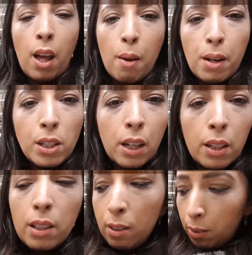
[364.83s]
Hein ma
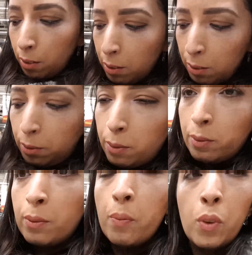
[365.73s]
chérie
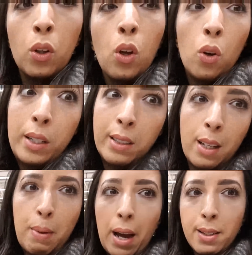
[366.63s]
on s'est
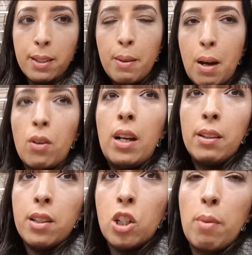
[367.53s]
débarrassé mains, on l'a
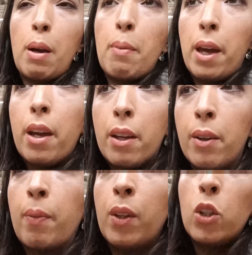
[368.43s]
laissé chez ma mère.
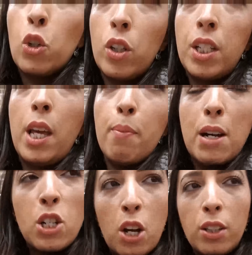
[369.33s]
Je lui ai dit
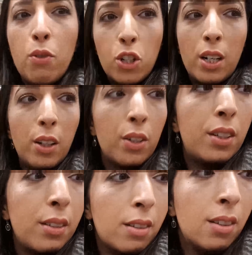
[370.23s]
Emma, j'ai rendez-vous chez le
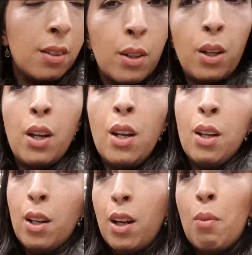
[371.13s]
dentiste.
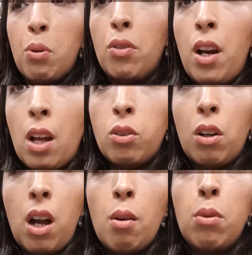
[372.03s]
Ma pauvre, elle est
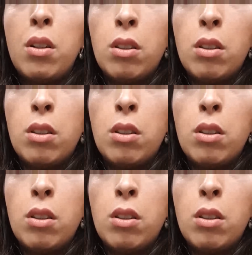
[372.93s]
adorable.